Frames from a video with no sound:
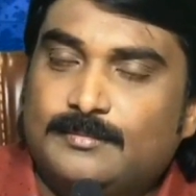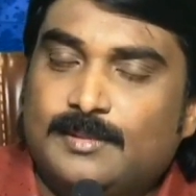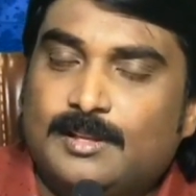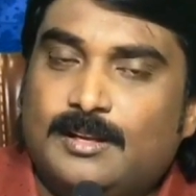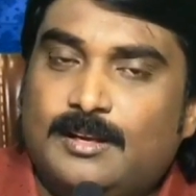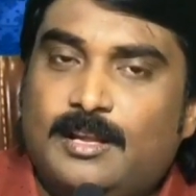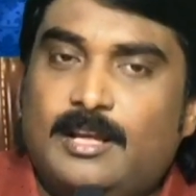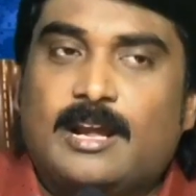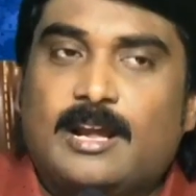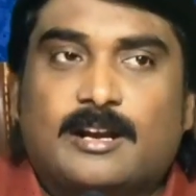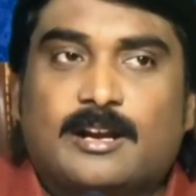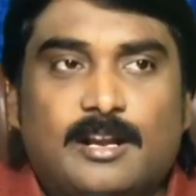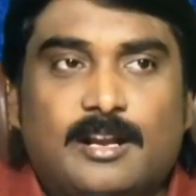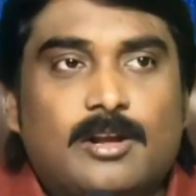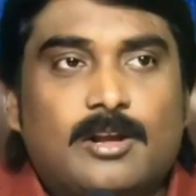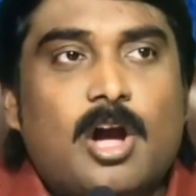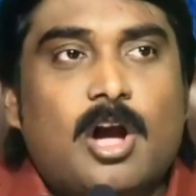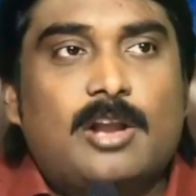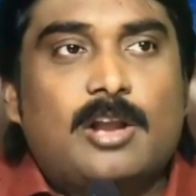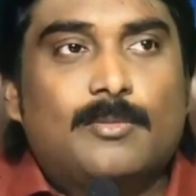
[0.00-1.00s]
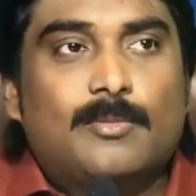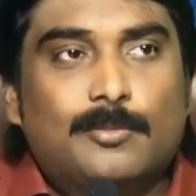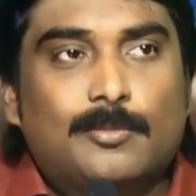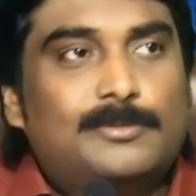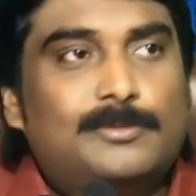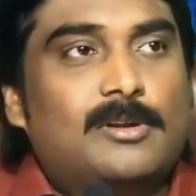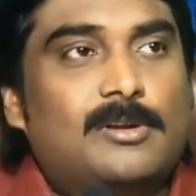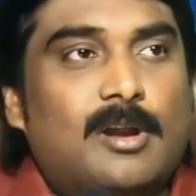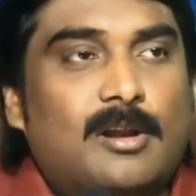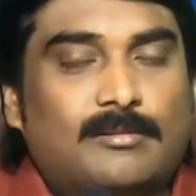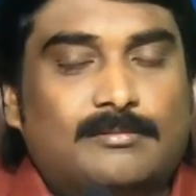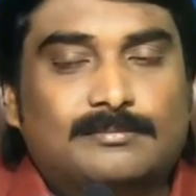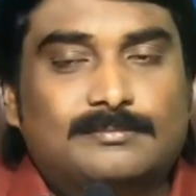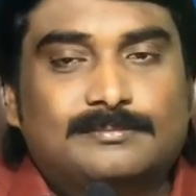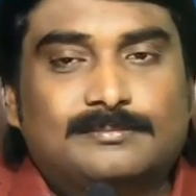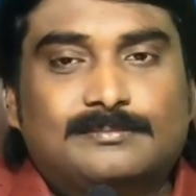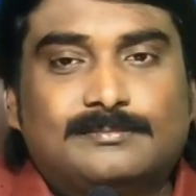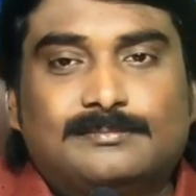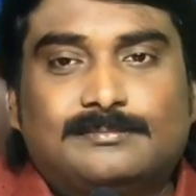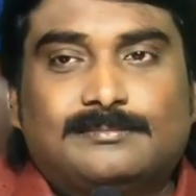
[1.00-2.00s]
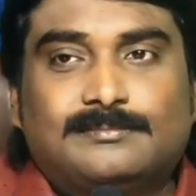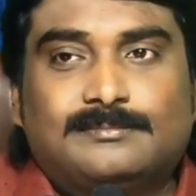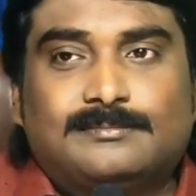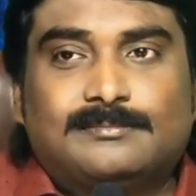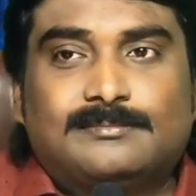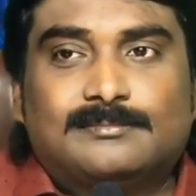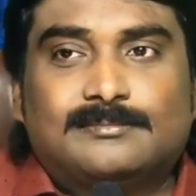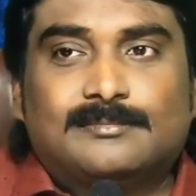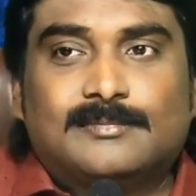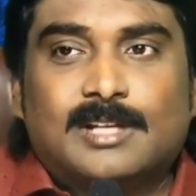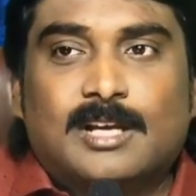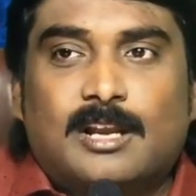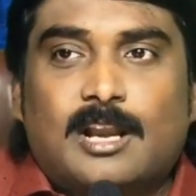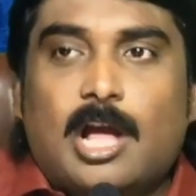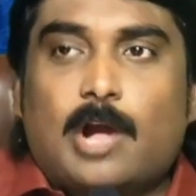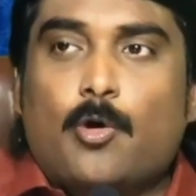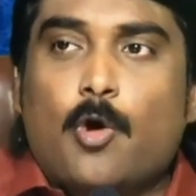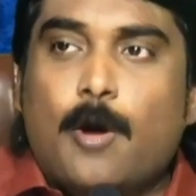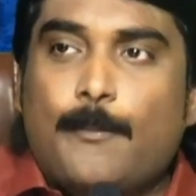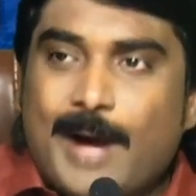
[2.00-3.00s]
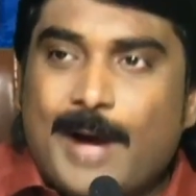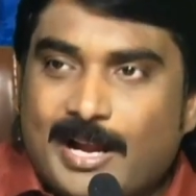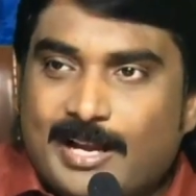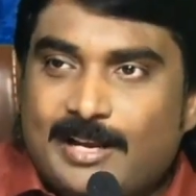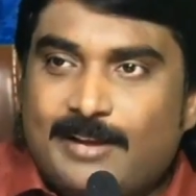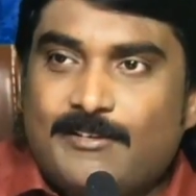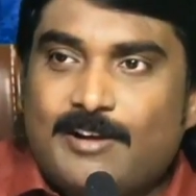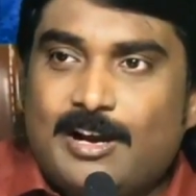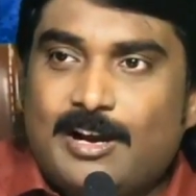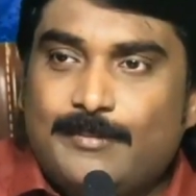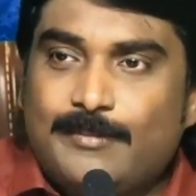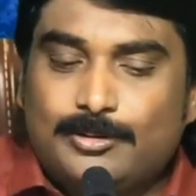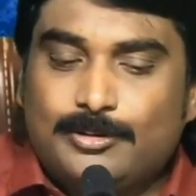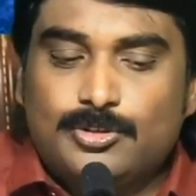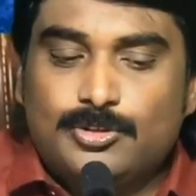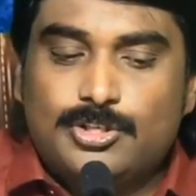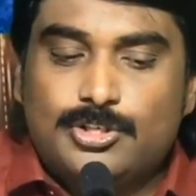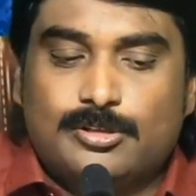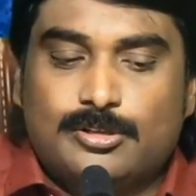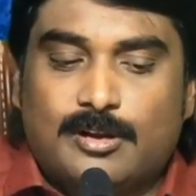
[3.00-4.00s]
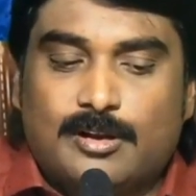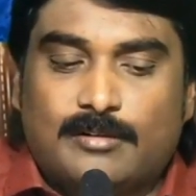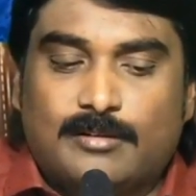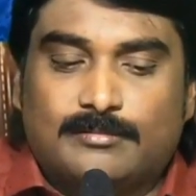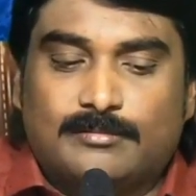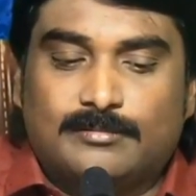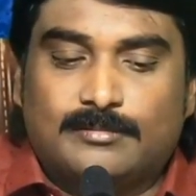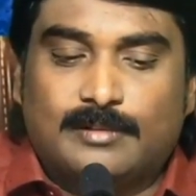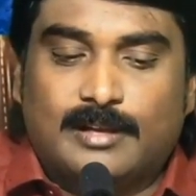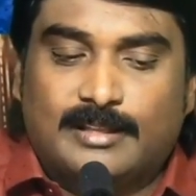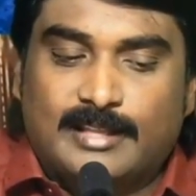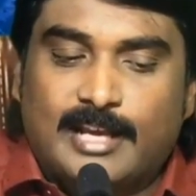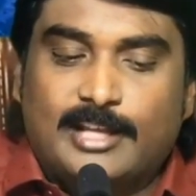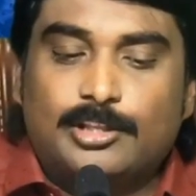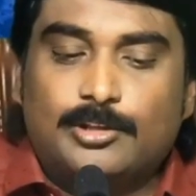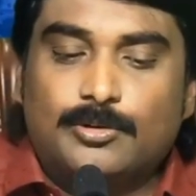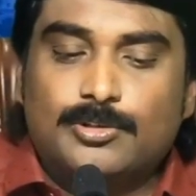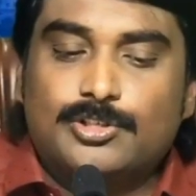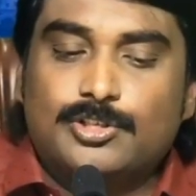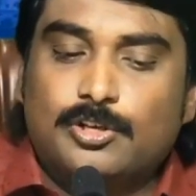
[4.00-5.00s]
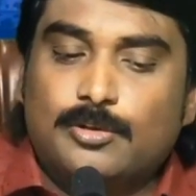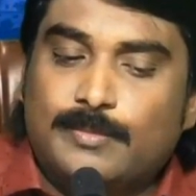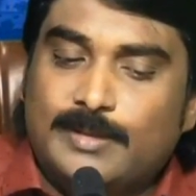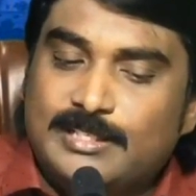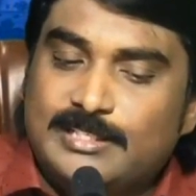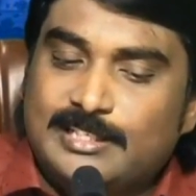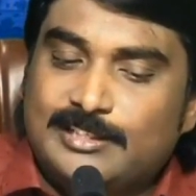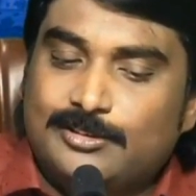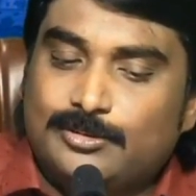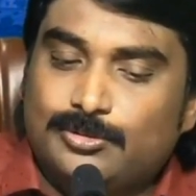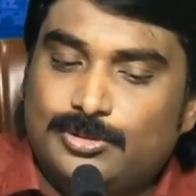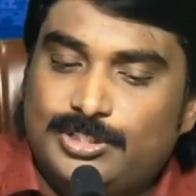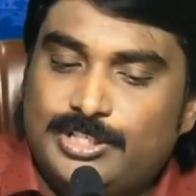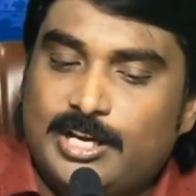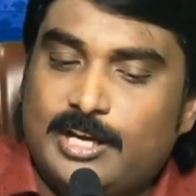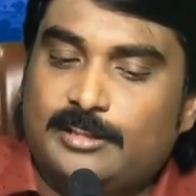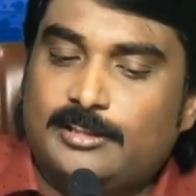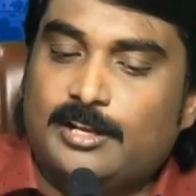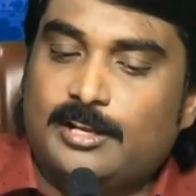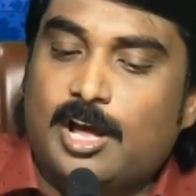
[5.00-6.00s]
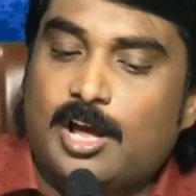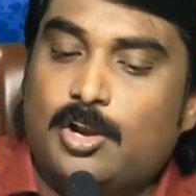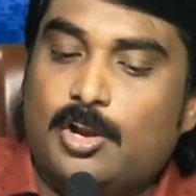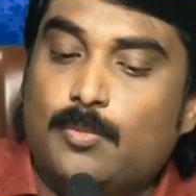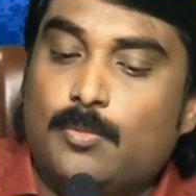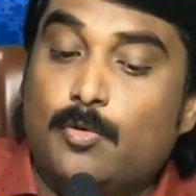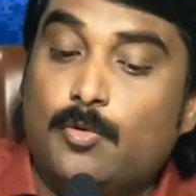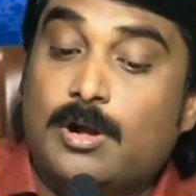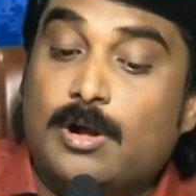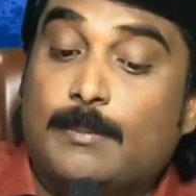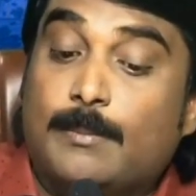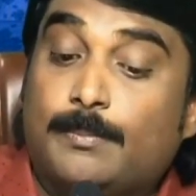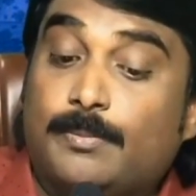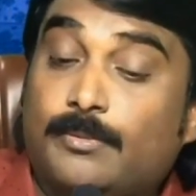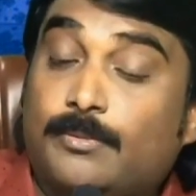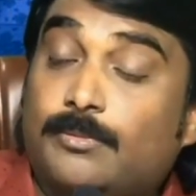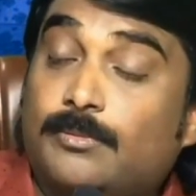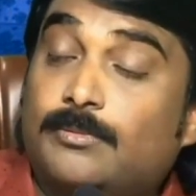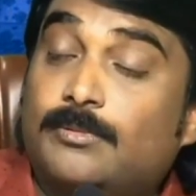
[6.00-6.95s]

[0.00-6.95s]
నేను అక్కడ నేను కాలు మోపుతున్నాను నా కోపాగ్ని వాళ్ళ మీద ఉంచుతున్నాను అదే ఐదో వచ్చిలో మన చేత ఉద్యా దినాల్లో భూకంపం